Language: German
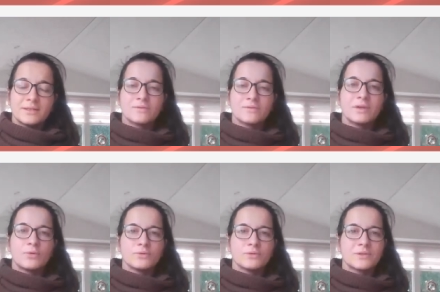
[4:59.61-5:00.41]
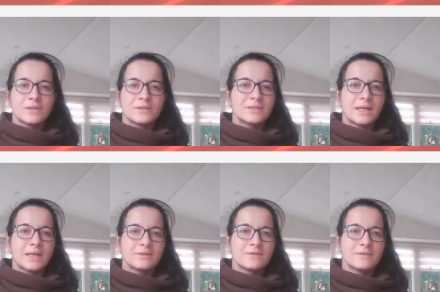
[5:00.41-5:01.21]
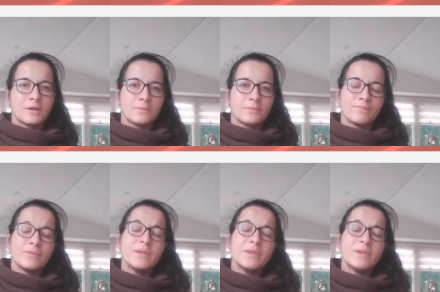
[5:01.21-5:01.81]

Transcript: dass wir uns das direkt ähm,